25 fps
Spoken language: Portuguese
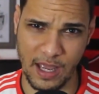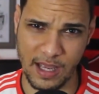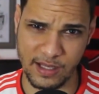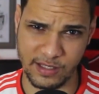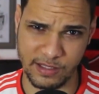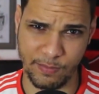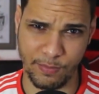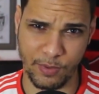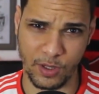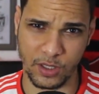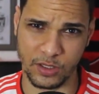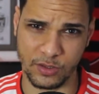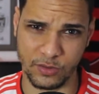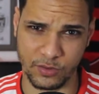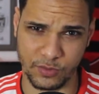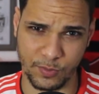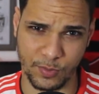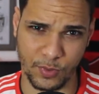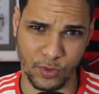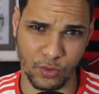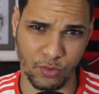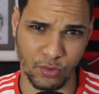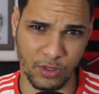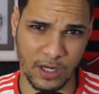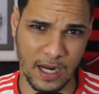Você pode nos
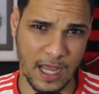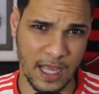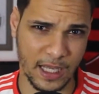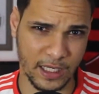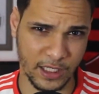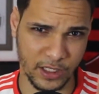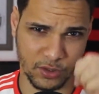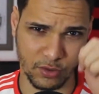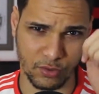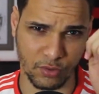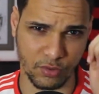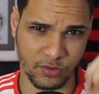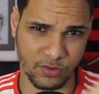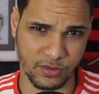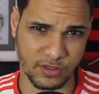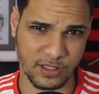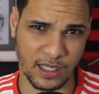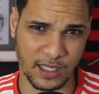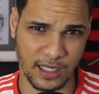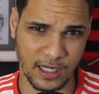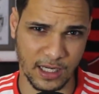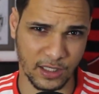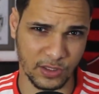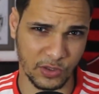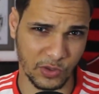procurar em todos os
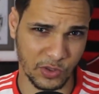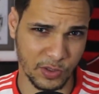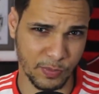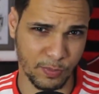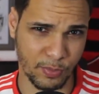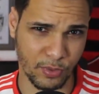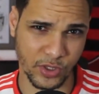agregadores de